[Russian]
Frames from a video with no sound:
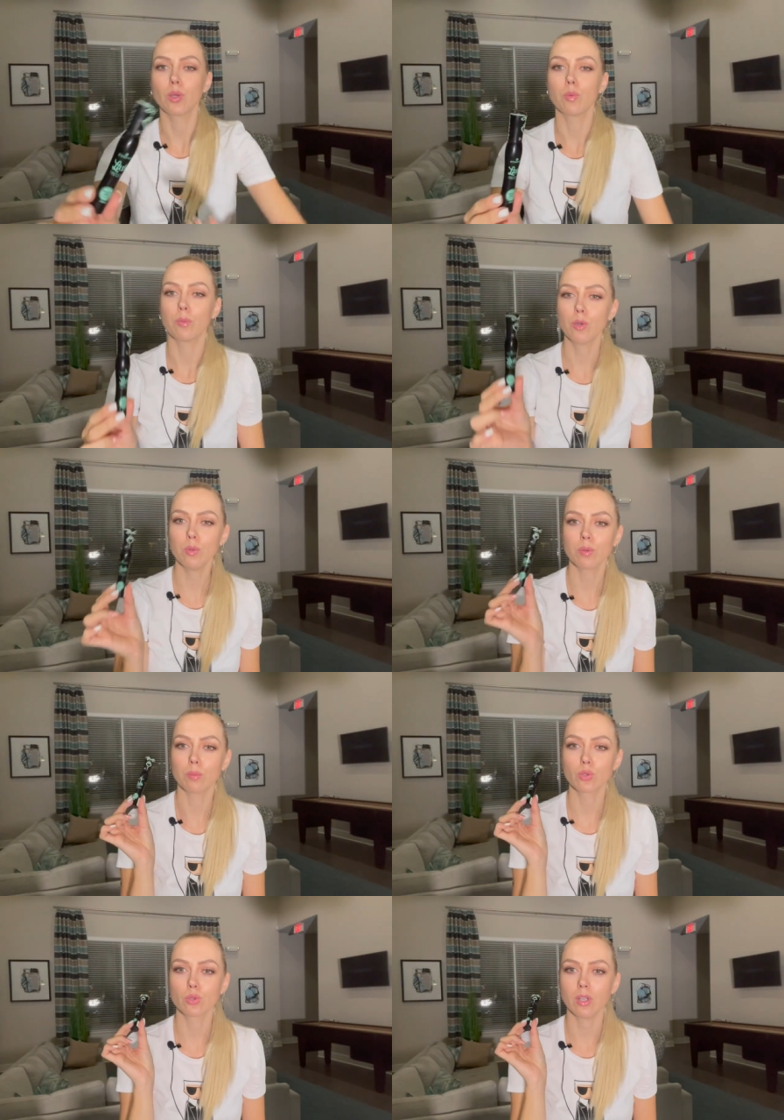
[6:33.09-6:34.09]
попробовать,
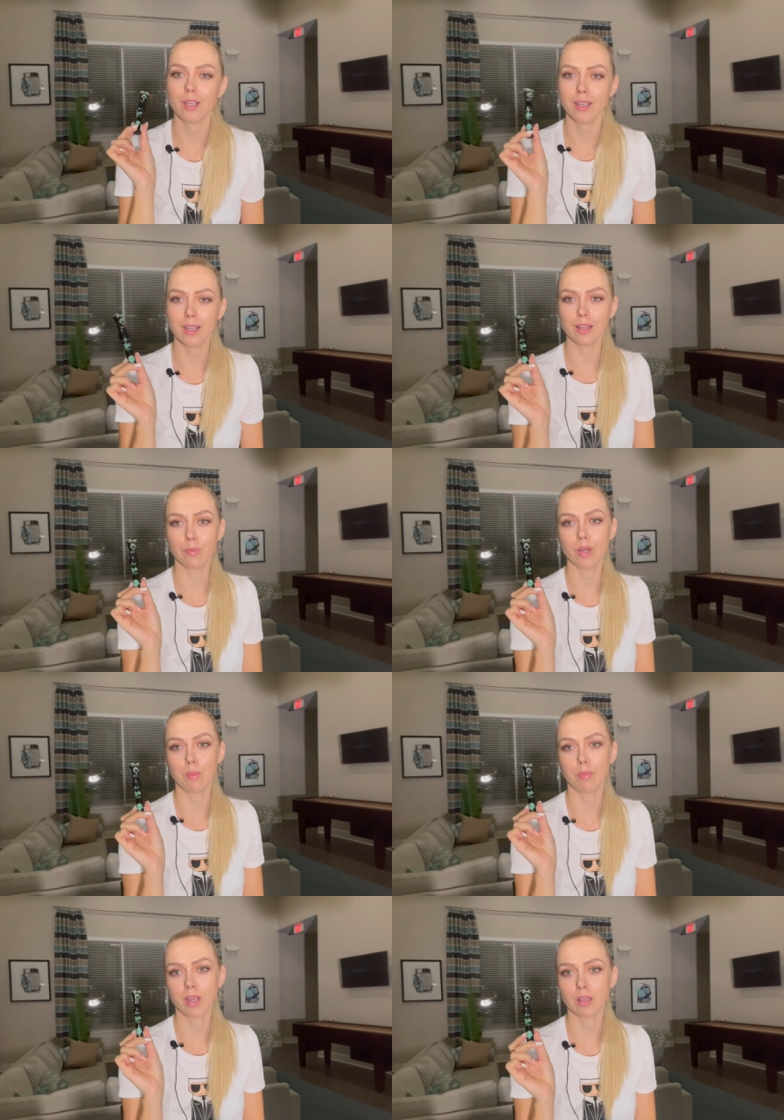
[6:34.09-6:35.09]
потому что это
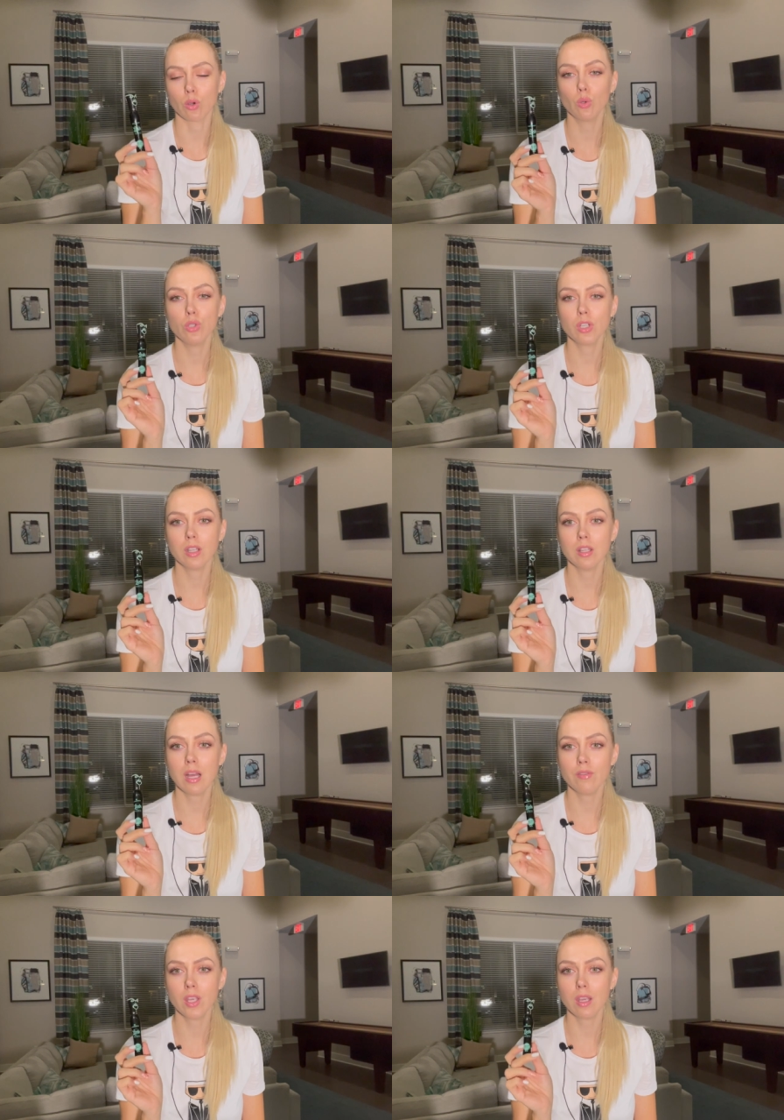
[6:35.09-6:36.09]
прям моя находочка
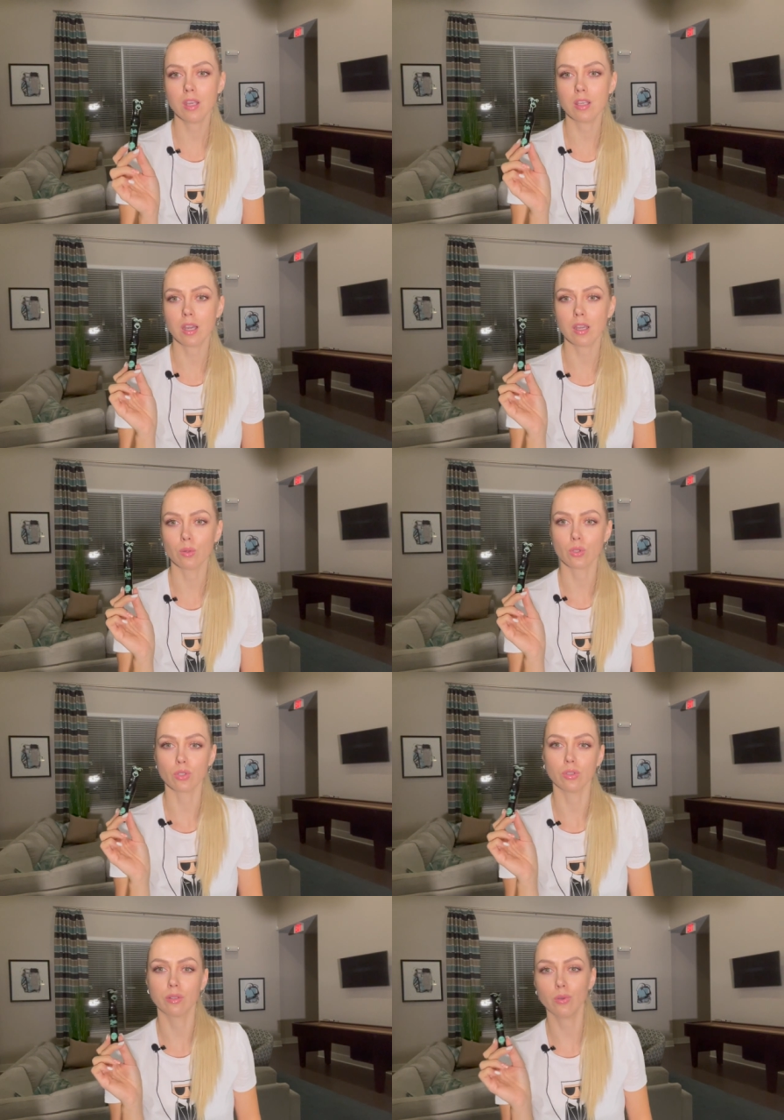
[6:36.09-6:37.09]
недавняя, и я ей
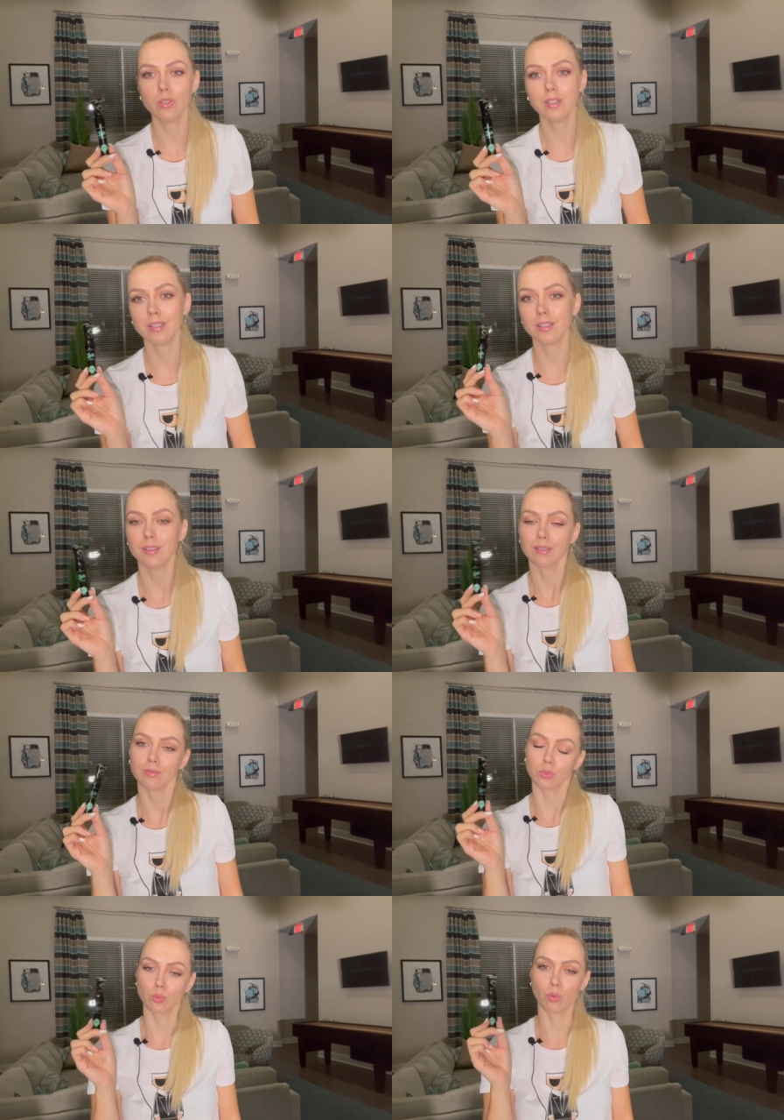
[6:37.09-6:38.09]
очень довольна, и
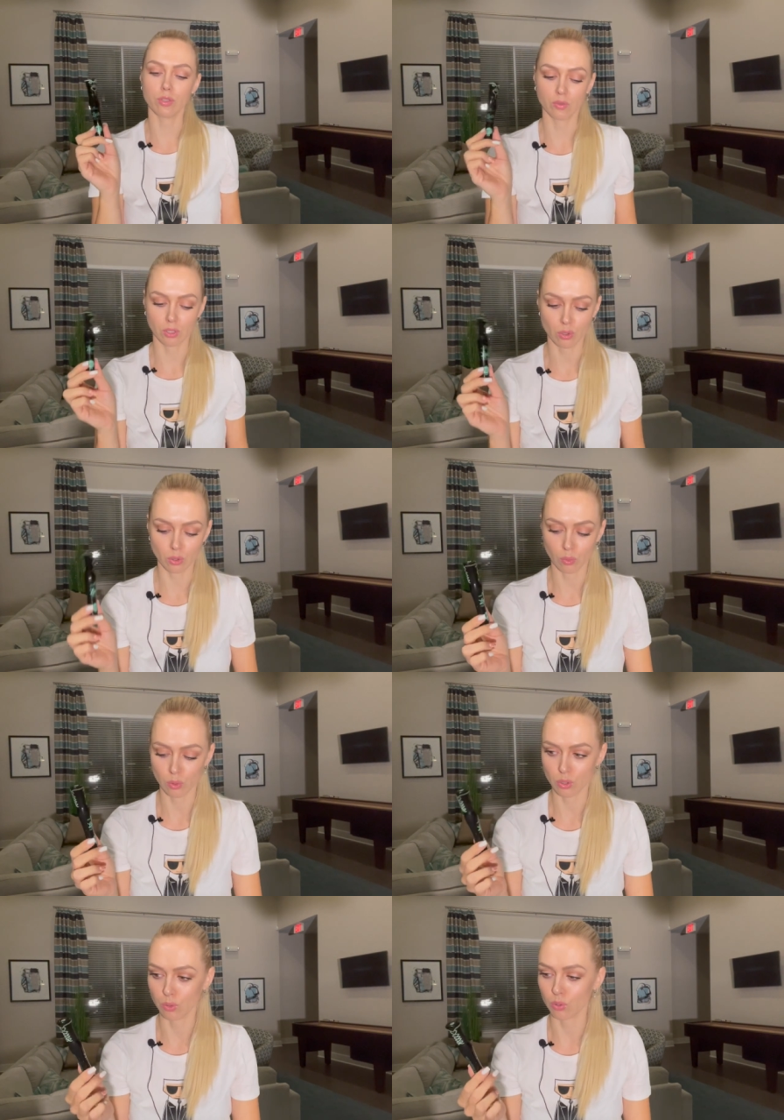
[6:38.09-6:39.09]
буду пользоваться еще
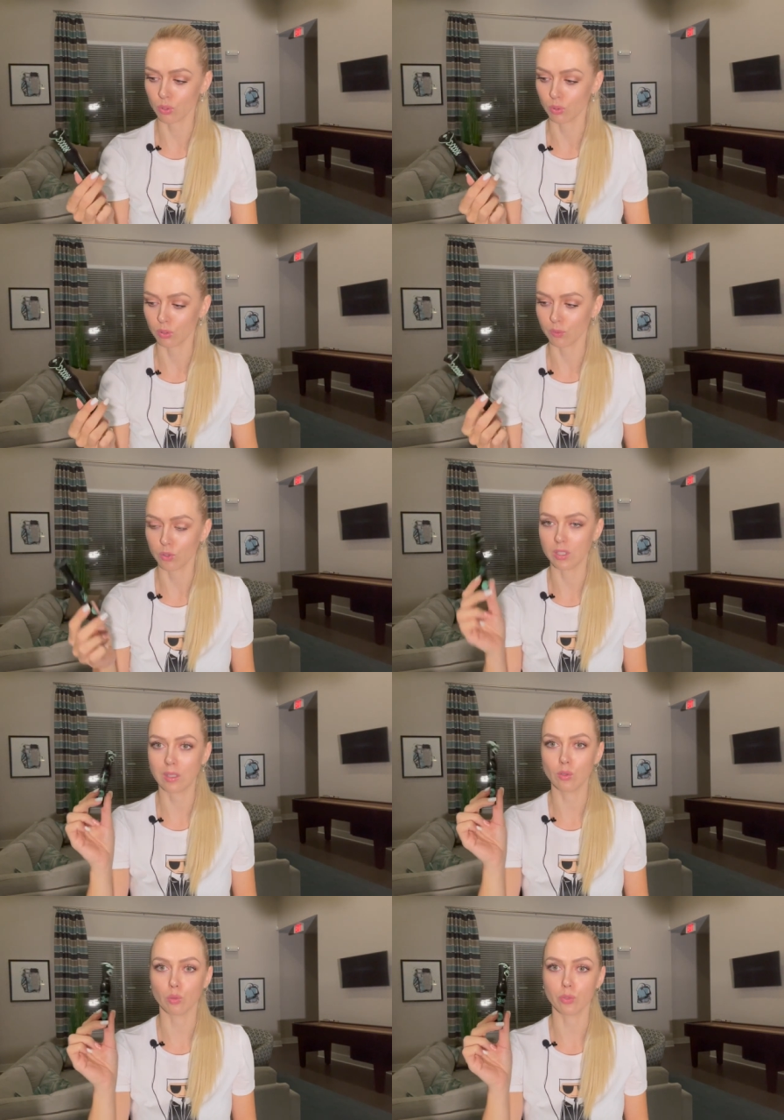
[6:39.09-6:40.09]
очень-очень долго. Вот
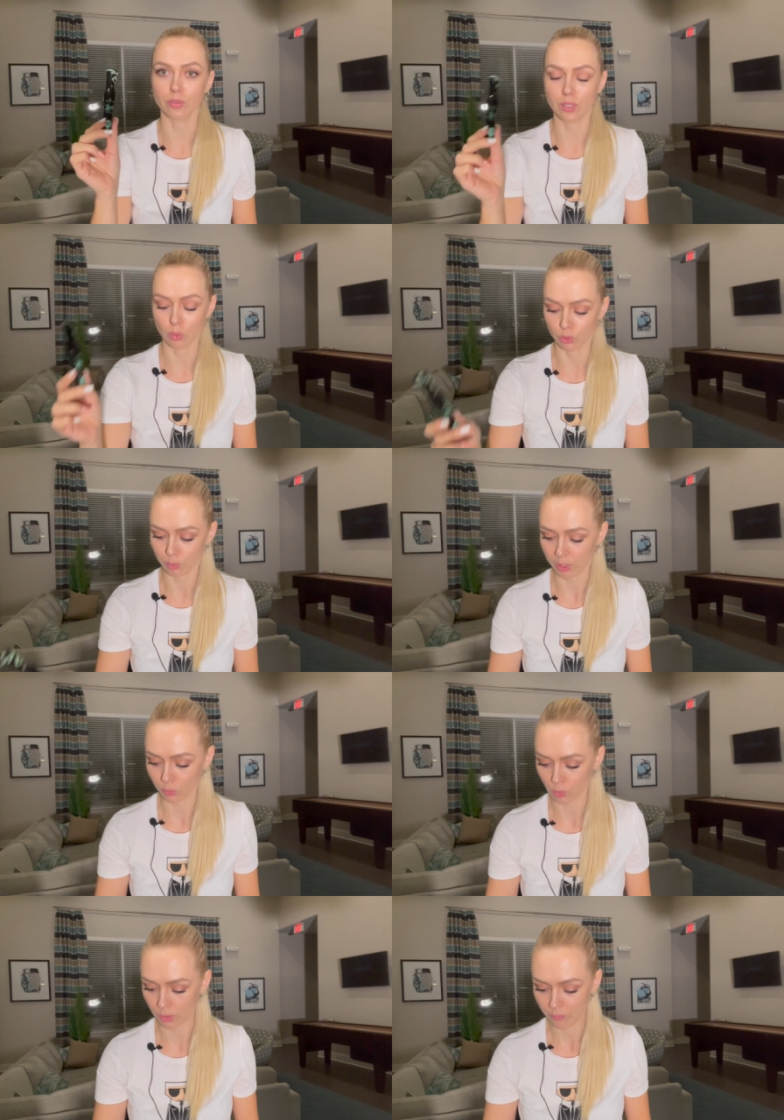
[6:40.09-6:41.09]
недавно купила вторую себе
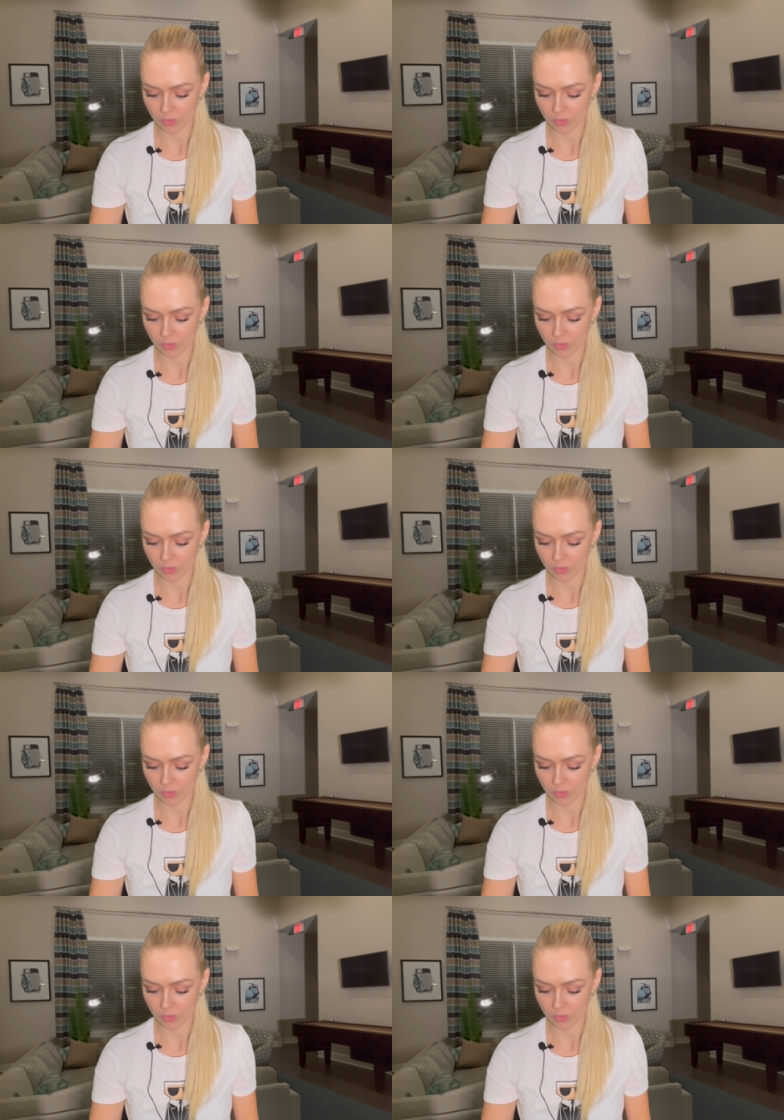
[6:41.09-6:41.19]
такую же.